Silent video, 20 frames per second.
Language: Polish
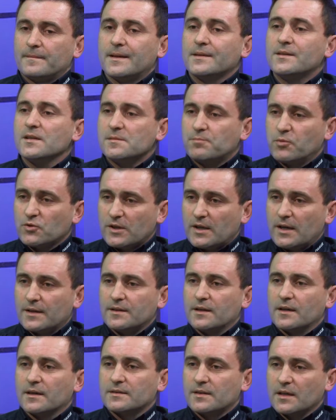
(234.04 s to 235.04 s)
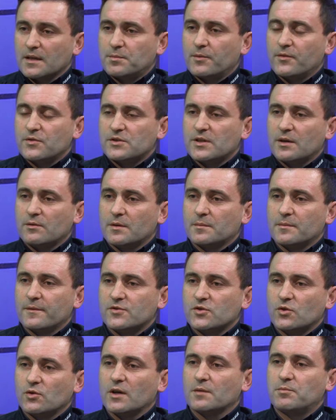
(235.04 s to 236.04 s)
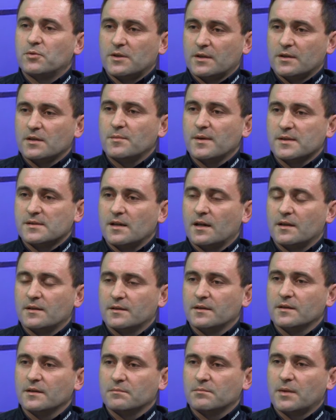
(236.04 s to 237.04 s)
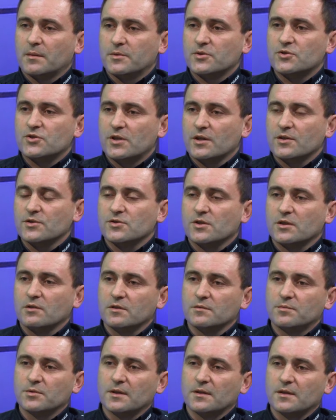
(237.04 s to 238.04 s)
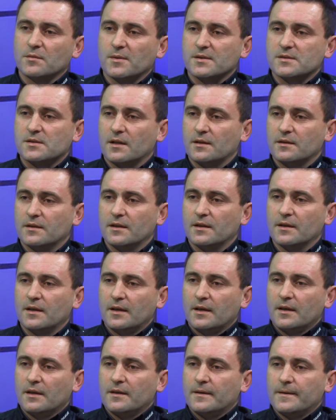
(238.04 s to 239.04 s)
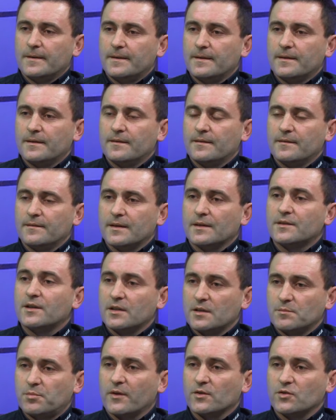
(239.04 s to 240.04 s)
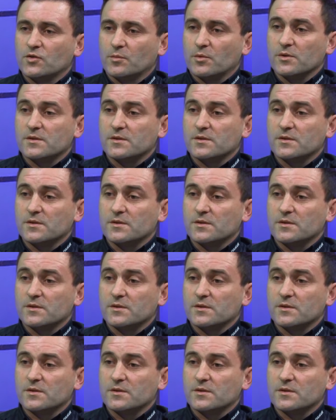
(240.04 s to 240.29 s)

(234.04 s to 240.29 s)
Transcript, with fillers: Na tych spotkaniach, tak jak powiedziałem, w szkołach ponadgimnazjalnych, mamy cztery szkoły ponadgimnazjalne y, na terenie powiatu